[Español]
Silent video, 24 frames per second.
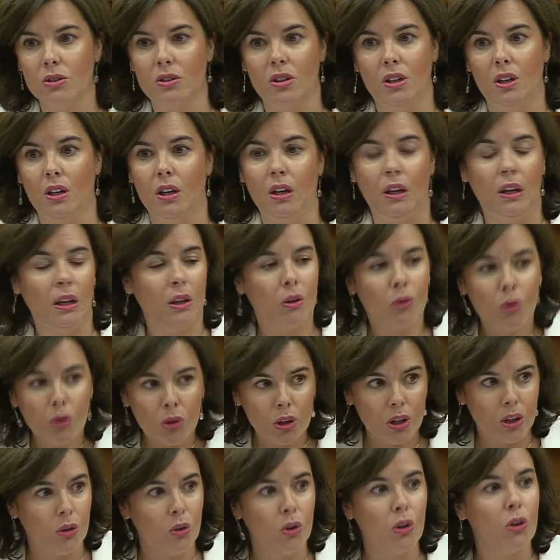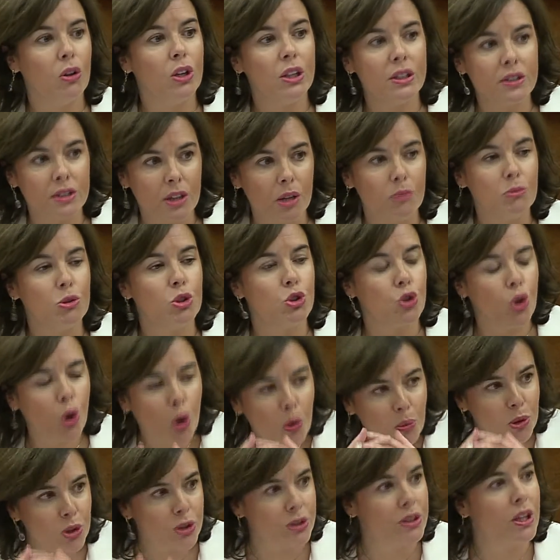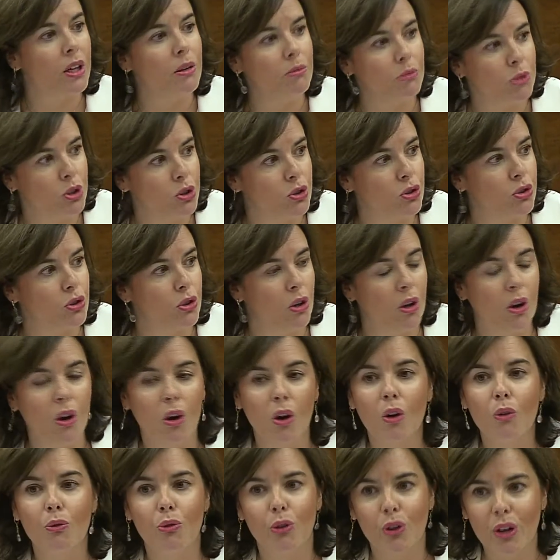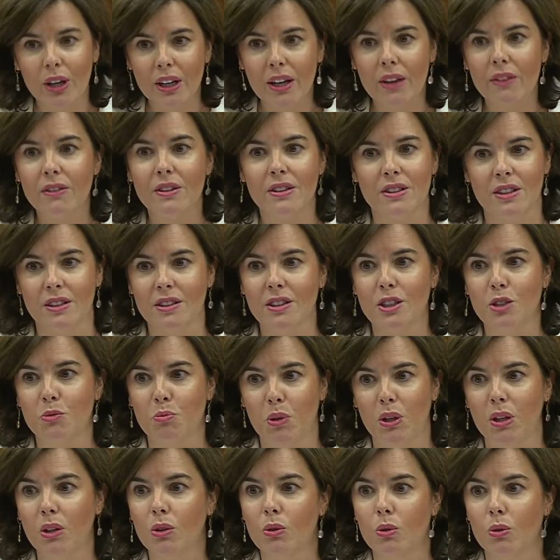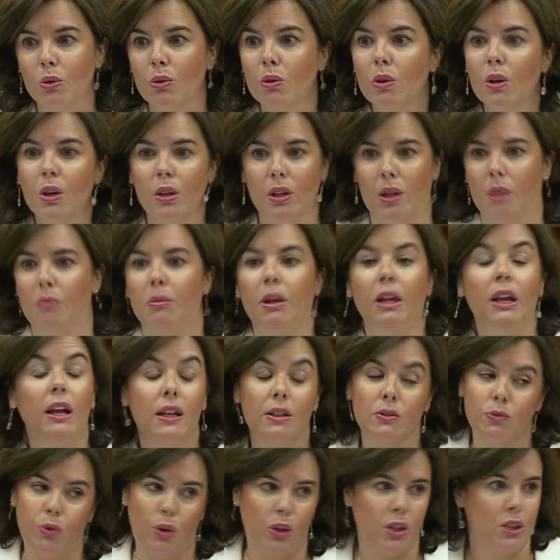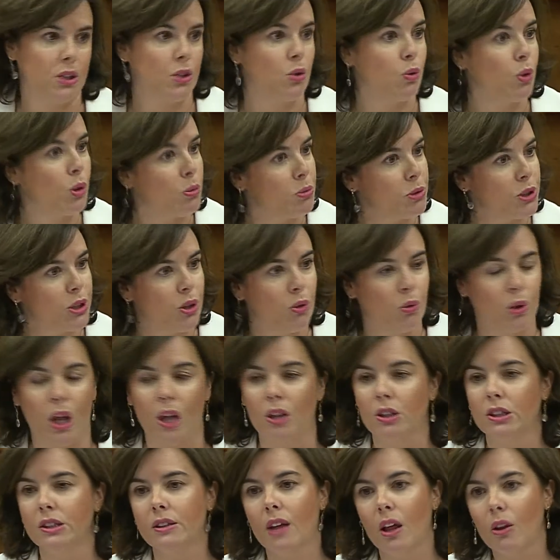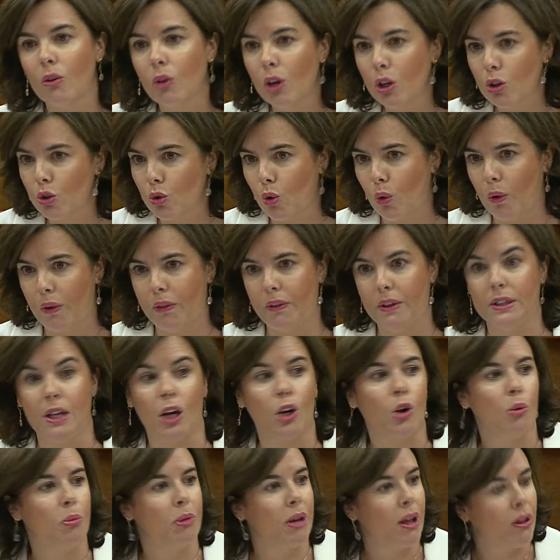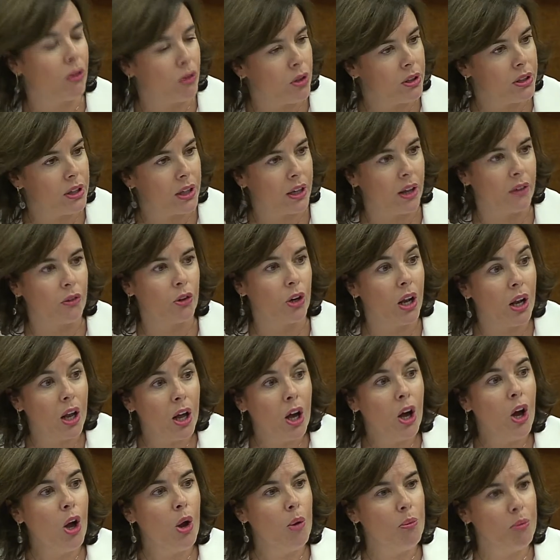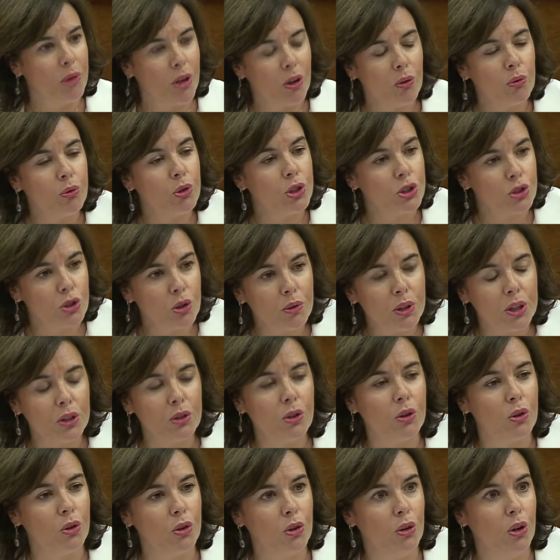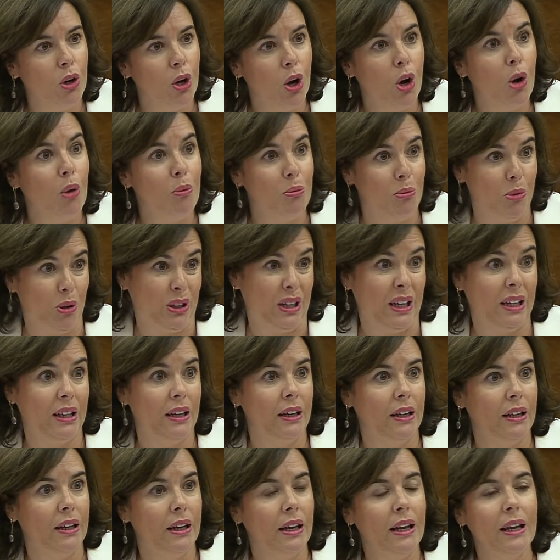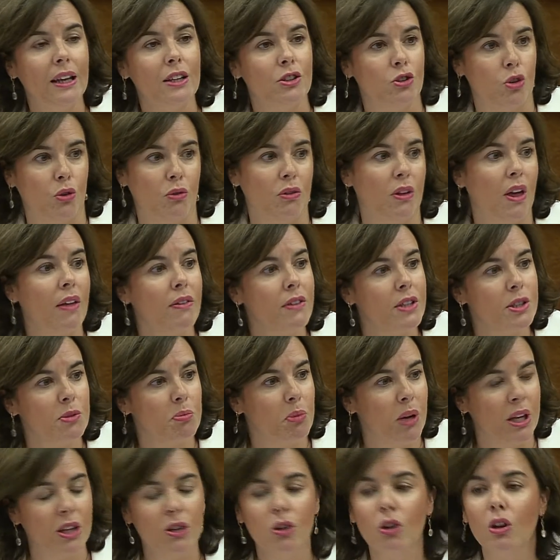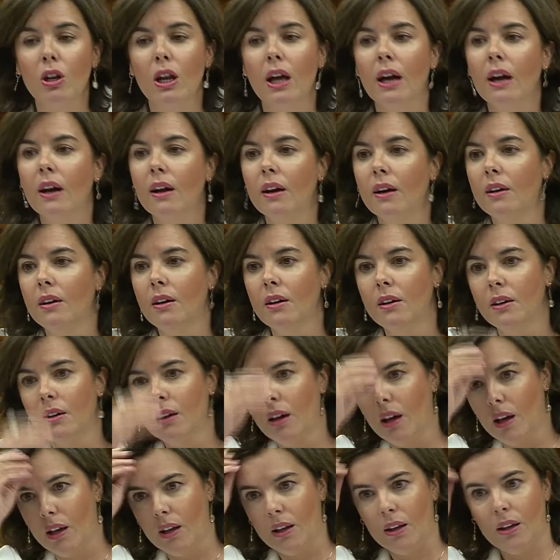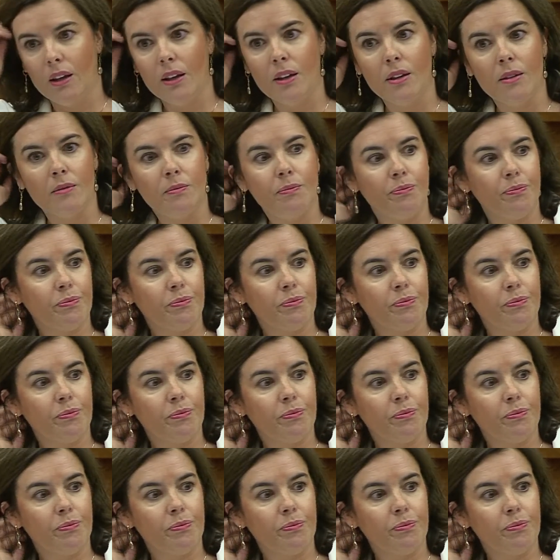sin ningún grado, de hoy estamos como estamos, fue gracias a ese espíritu. También a las fuerzas y cuerpos de seguridad del Estado, a los jueces, la cooperación internacional, pero fue sobre todo porque la sociedad española eh,